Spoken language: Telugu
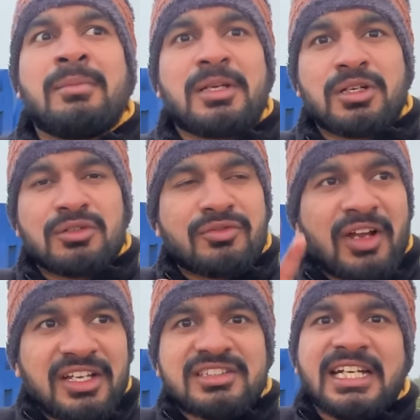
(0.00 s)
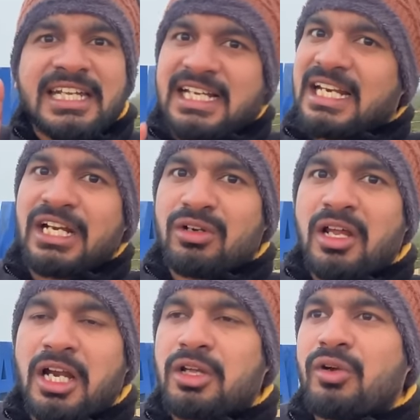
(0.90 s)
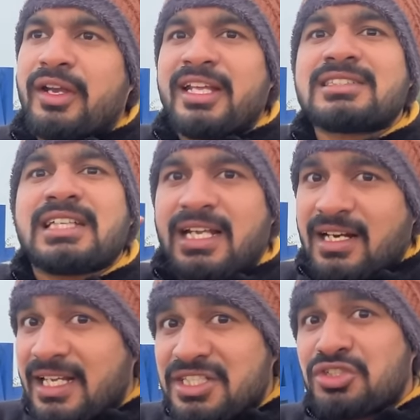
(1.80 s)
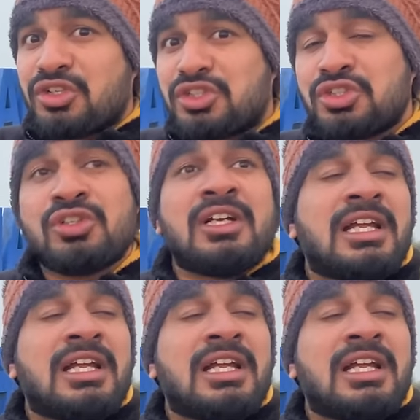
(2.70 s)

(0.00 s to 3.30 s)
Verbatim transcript: మీరు ఫైవ్ థర్టీ కల్లా ఉన్నారనుకోండి సన్ రైజ్ చూడొచ్చు